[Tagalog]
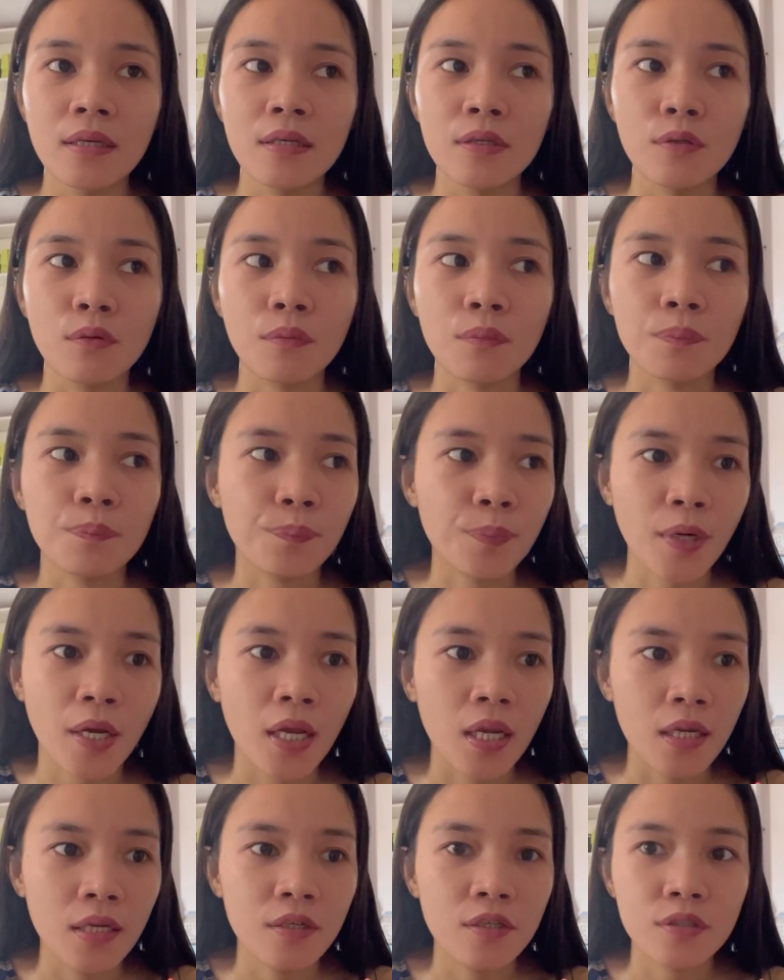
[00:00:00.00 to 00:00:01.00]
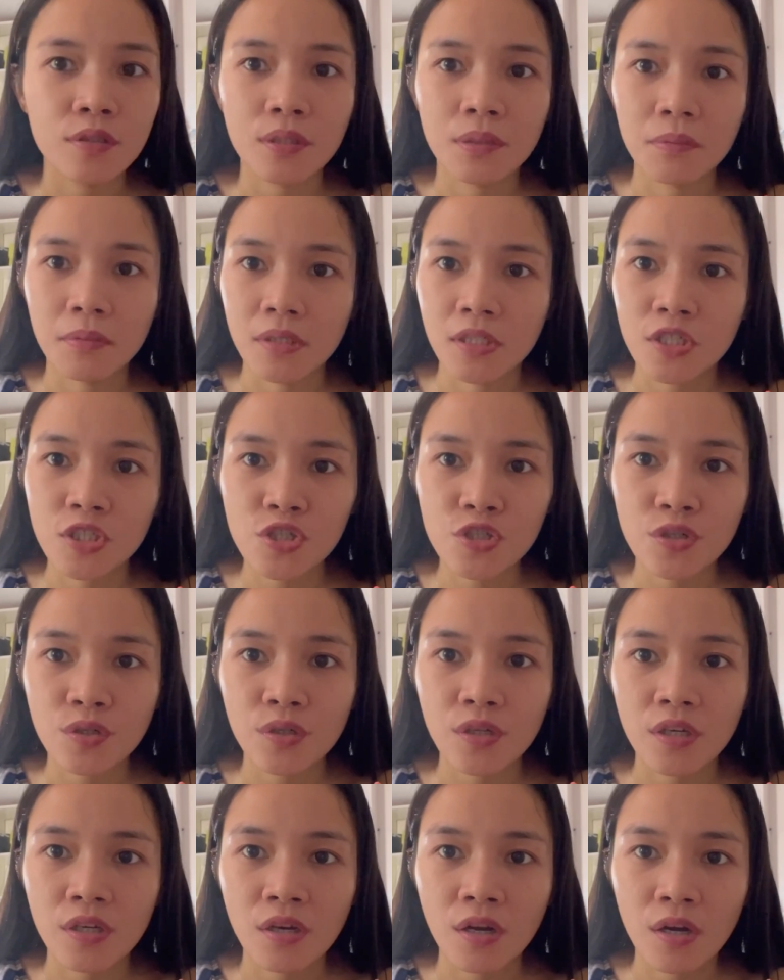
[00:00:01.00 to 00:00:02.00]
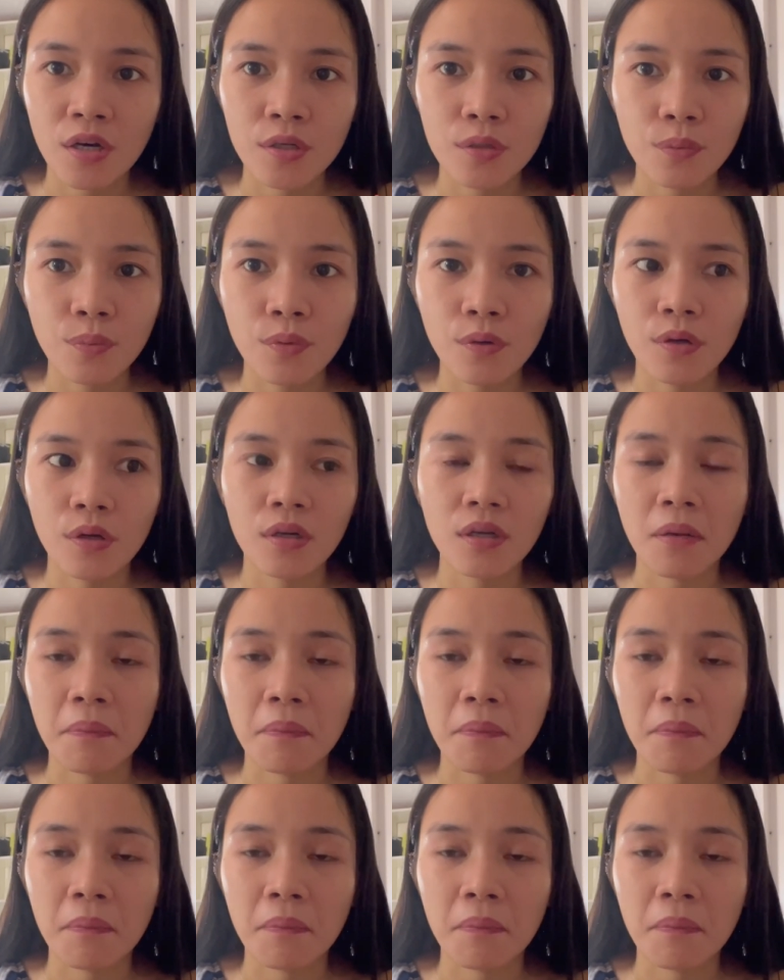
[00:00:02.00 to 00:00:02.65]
yung pray, determination, and hard work,